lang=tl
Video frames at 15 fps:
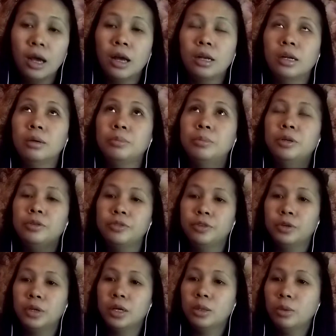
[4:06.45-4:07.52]
number
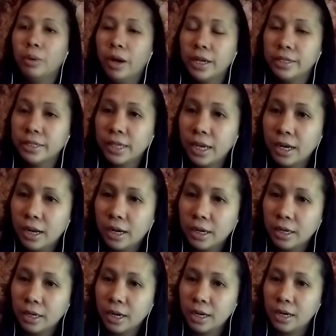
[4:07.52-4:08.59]
4 ito guys
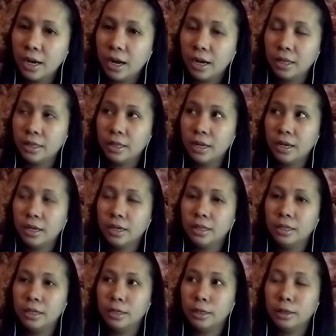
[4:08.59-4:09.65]
kailangan kailangan talaga
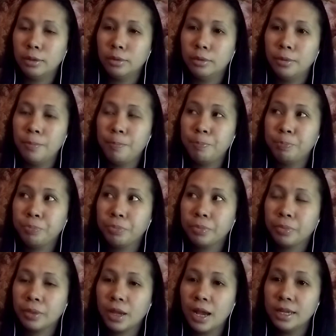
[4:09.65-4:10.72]
din ito
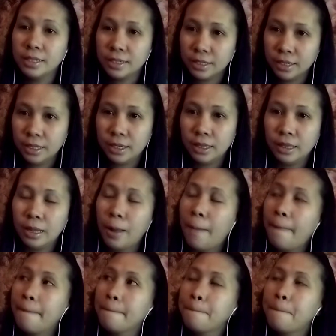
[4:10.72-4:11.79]
as in
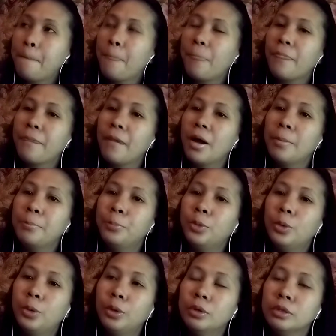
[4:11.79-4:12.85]

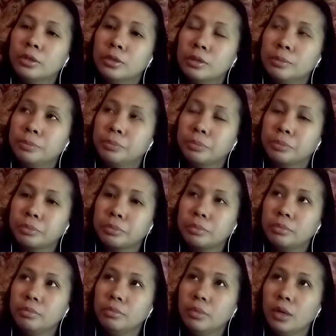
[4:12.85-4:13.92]
tapos
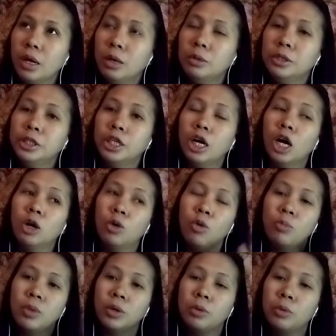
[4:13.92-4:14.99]
ano siya,
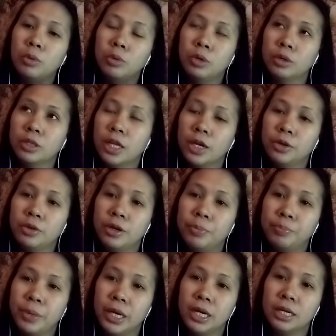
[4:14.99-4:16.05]
kung maghuhulog tayo ng
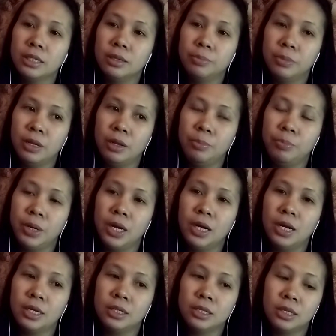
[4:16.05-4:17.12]
pera sa
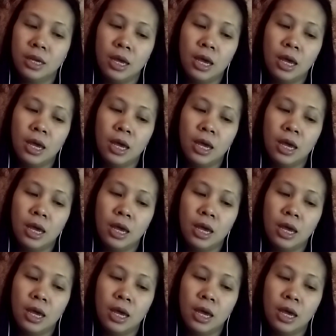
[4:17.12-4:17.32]
Pilipinas,